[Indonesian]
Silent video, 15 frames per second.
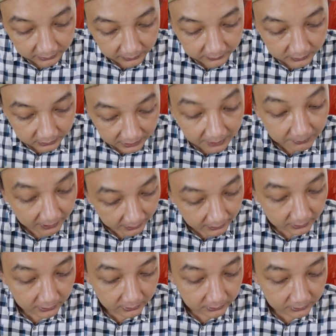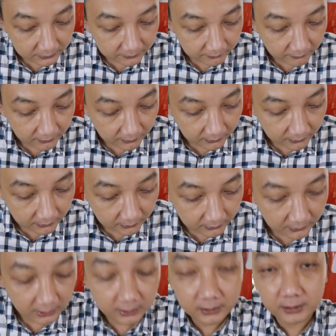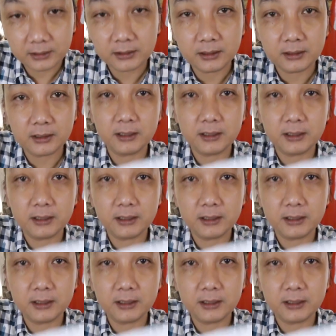dia sama. Nih, Anda